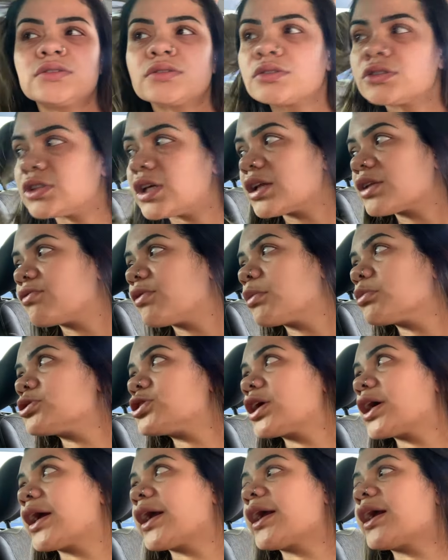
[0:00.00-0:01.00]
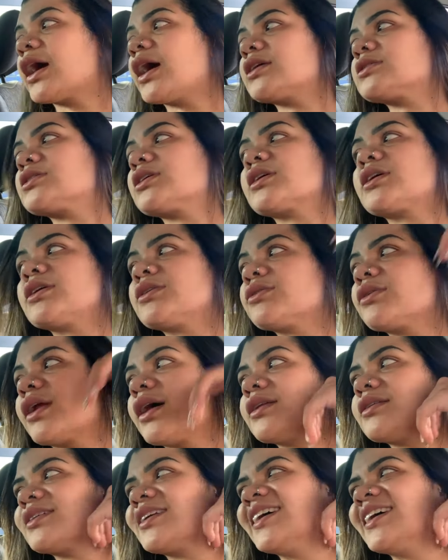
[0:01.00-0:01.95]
Já vamos chegar em casa, aqui do lado